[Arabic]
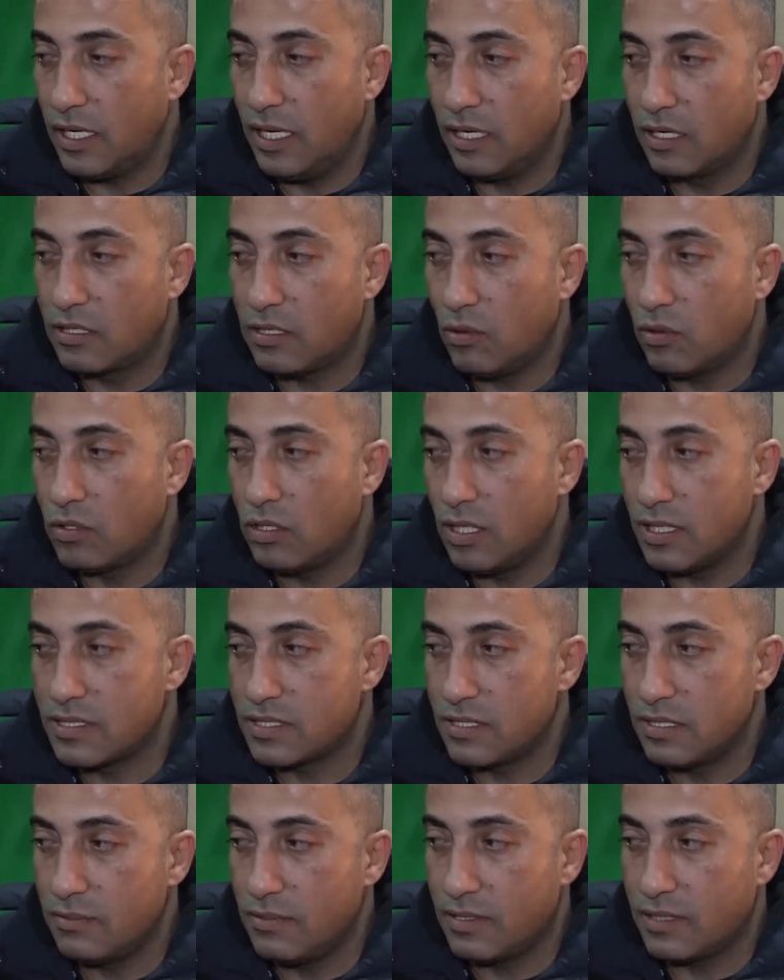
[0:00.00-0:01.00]

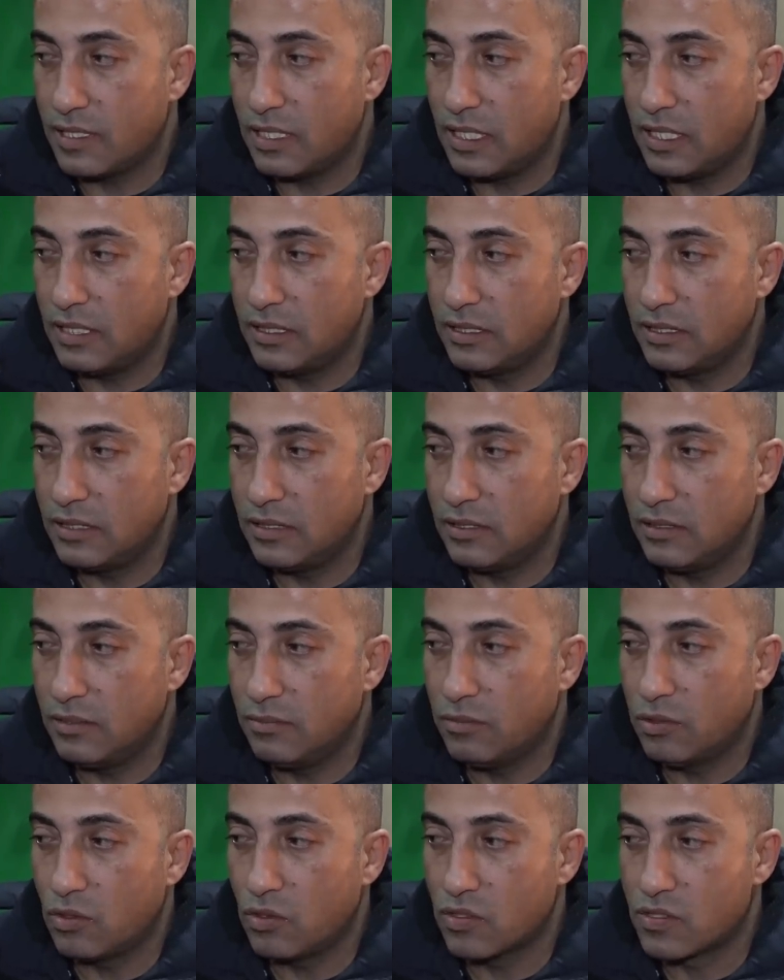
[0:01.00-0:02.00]
القوقازي مثلا
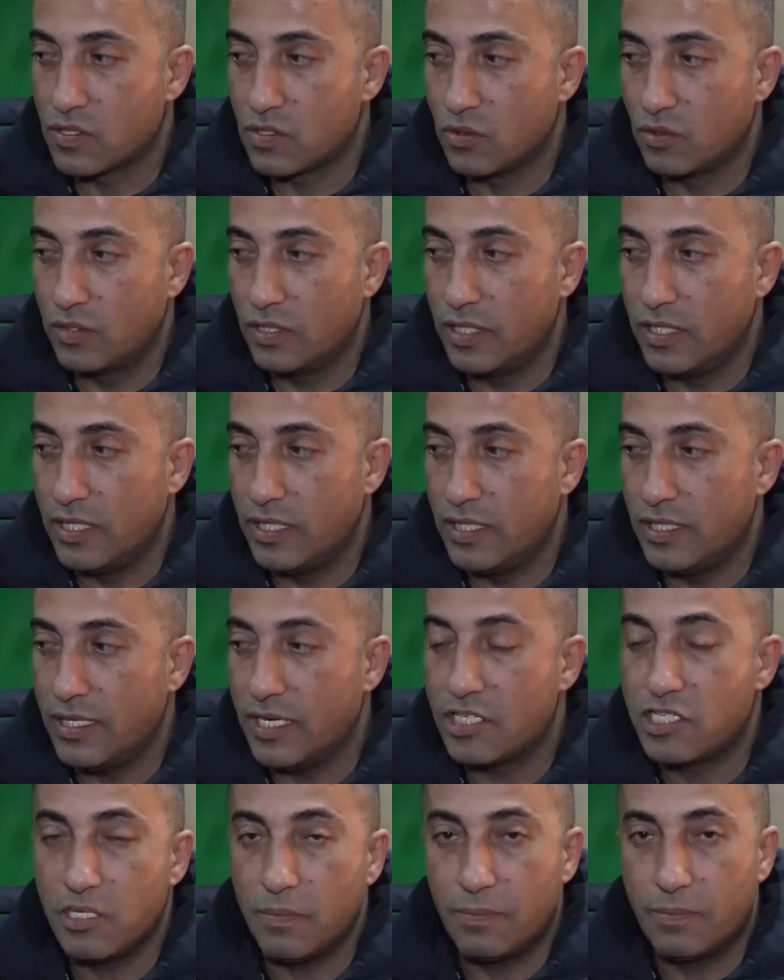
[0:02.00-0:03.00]
بقصوا
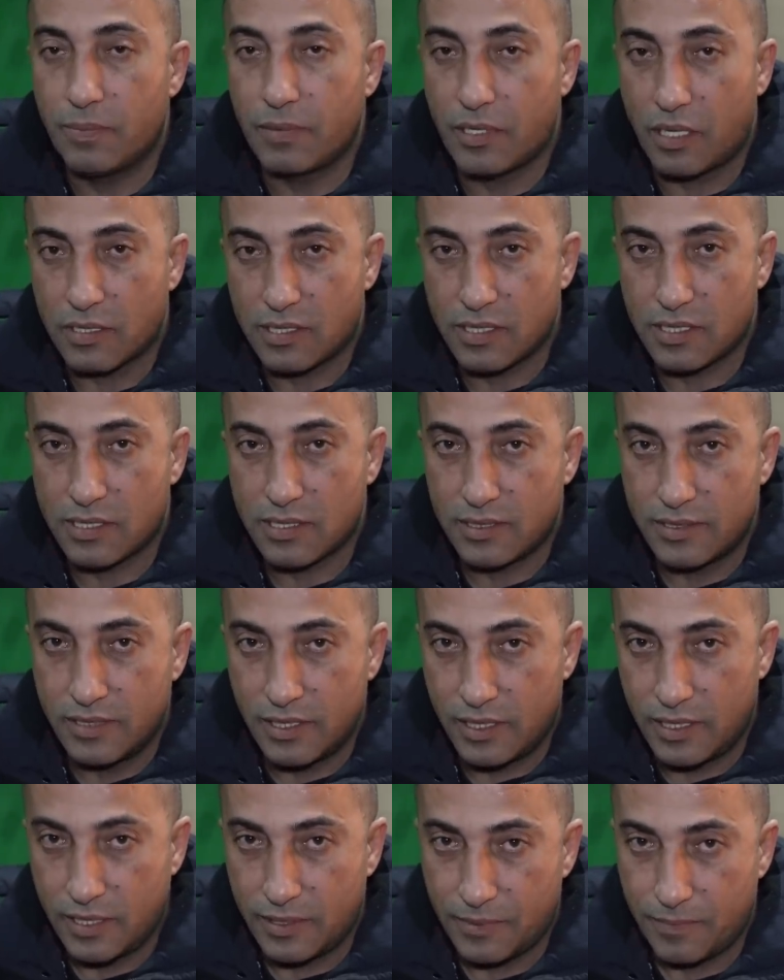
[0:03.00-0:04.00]
دنيا يجب قص
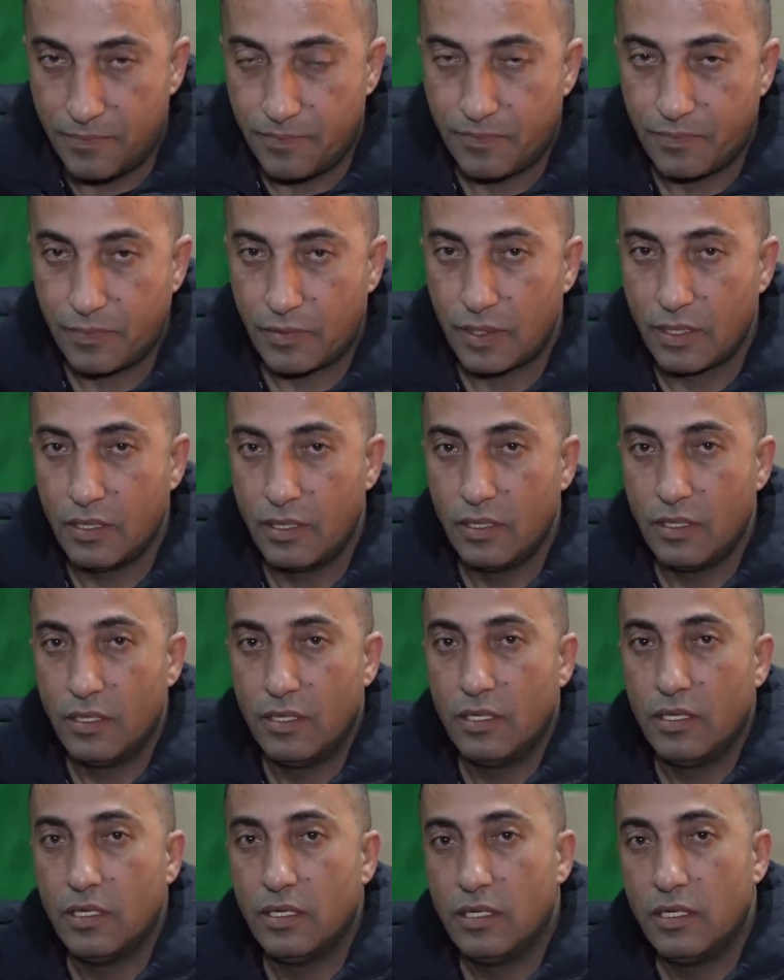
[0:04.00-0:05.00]
دنيا
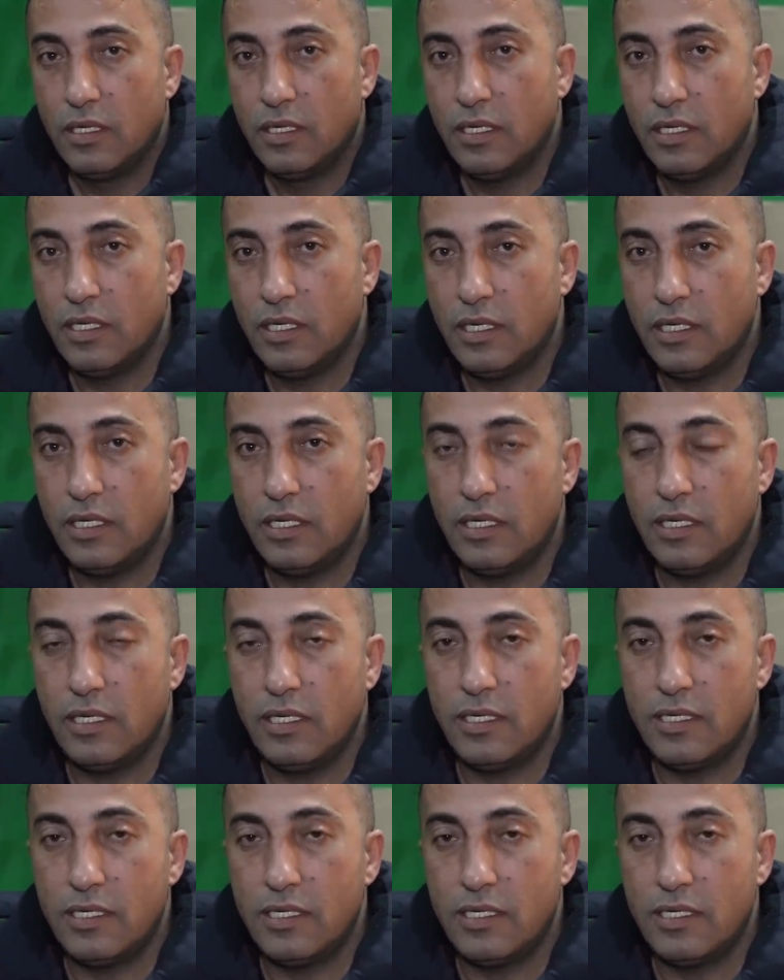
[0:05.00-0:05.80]
آه،